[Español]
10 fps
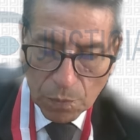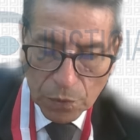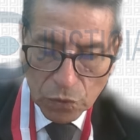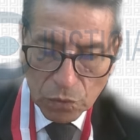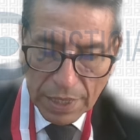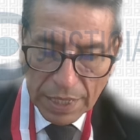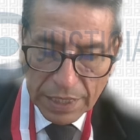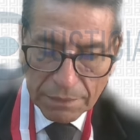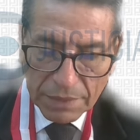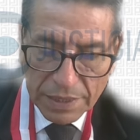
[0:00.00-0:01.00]
por su
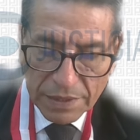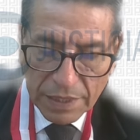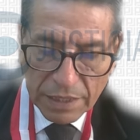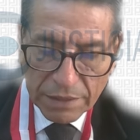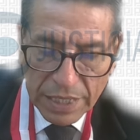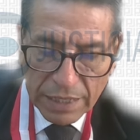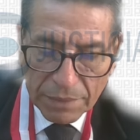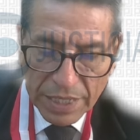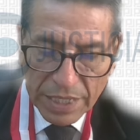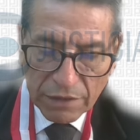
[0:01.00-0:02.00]
madre Marcela Emilia
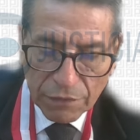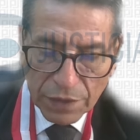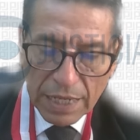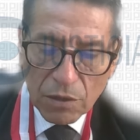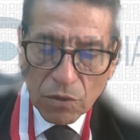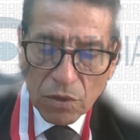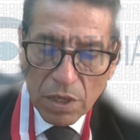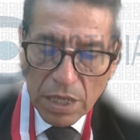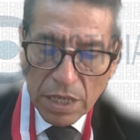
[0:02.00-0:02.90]
Mejía Franco,